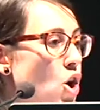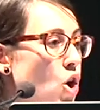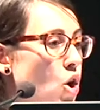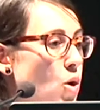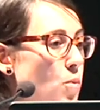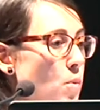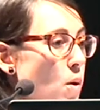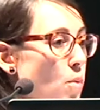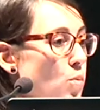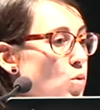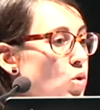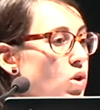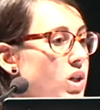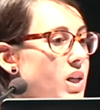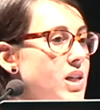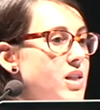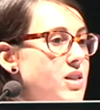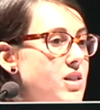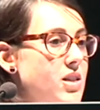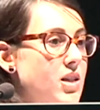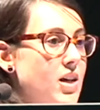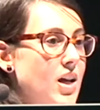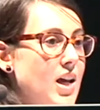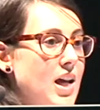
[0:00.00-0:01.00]
como
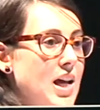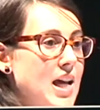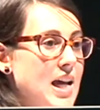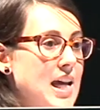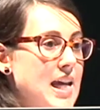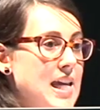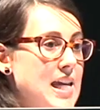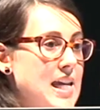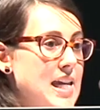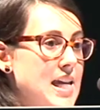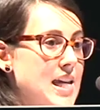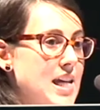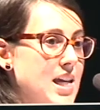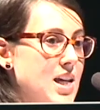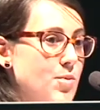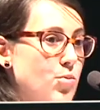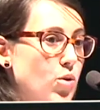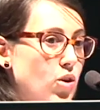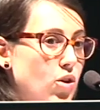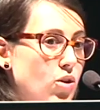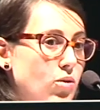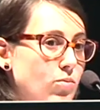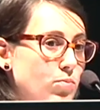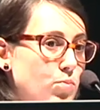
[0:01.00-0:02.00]
Múnich, y
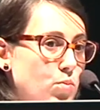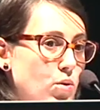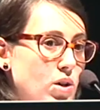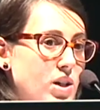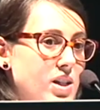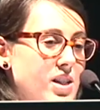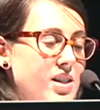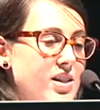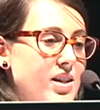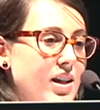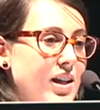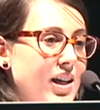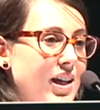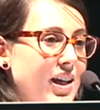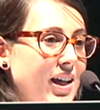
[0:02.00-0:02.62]
bueno, pues